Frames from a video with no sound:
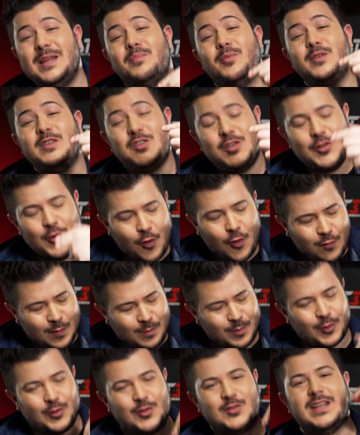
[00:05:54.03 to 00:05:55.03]
depois de
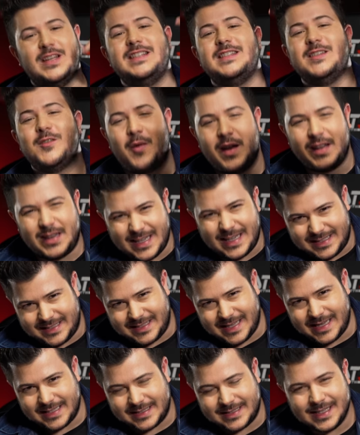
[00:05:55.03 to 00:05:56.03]
novo por
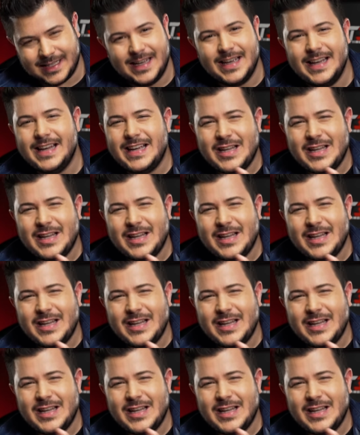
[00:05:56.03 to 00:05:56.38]
256.